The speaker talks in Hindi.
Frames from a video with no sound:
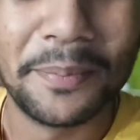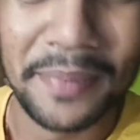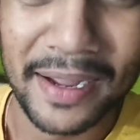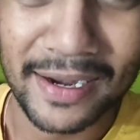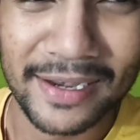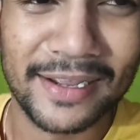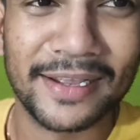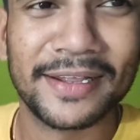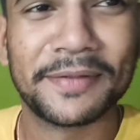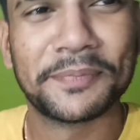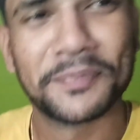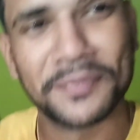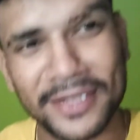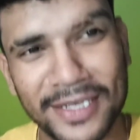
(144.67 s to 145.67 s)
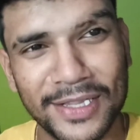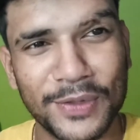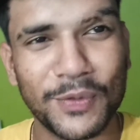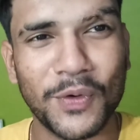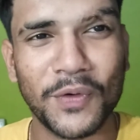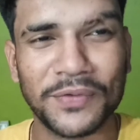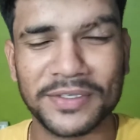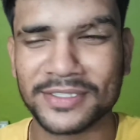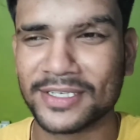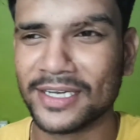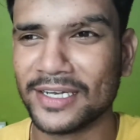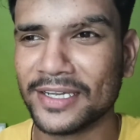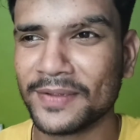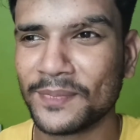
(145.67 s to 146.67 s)
बैग लेके निकलता हूँ ऑफिस के
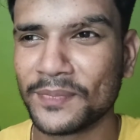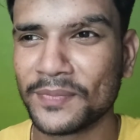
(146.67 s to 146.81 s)
लिए